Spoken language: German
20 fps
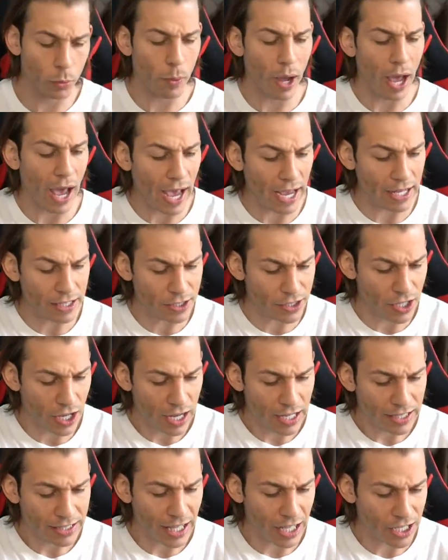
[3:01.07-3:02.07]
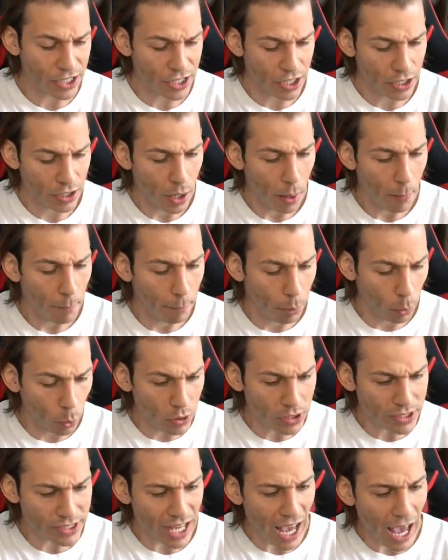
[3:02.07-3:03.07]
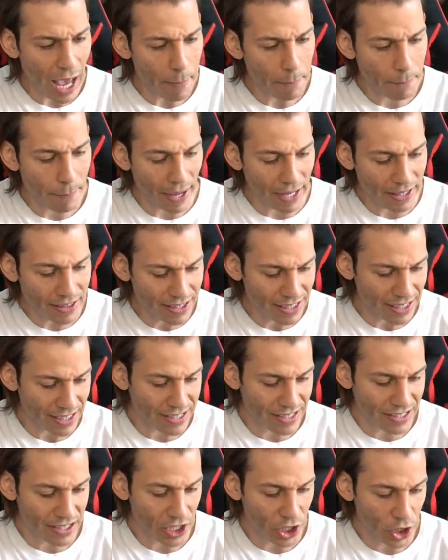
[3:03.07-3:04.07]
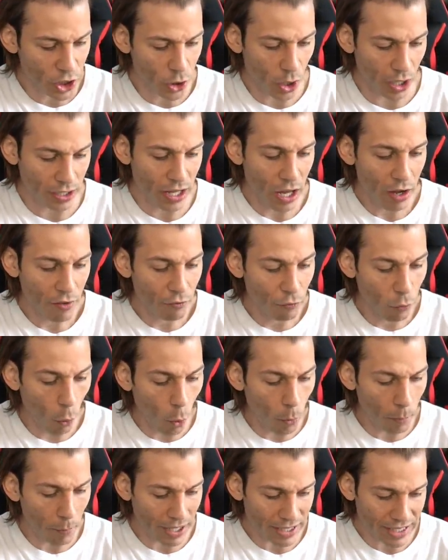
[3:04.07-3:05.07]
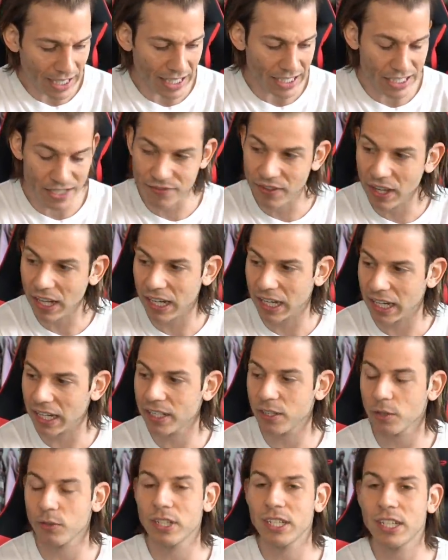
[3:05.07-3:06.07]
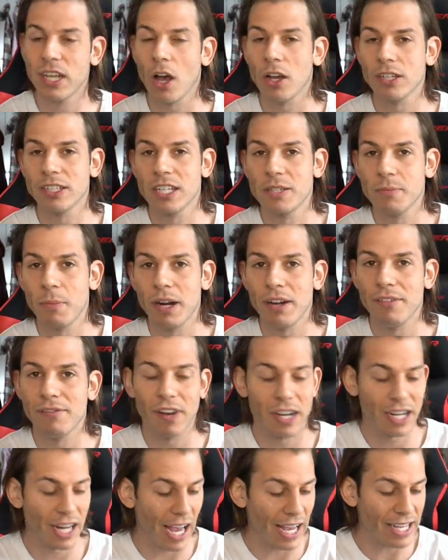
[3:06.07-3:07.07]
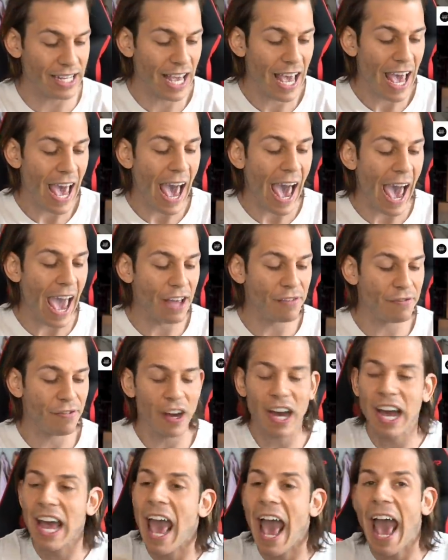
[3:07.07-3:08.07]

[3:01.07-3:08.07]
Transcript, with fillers: Nummer 1 das Bullseye Bandits T-Shirt, wo man jetzt wirklich, und ich haus jetzt mal im Vergleich, einfach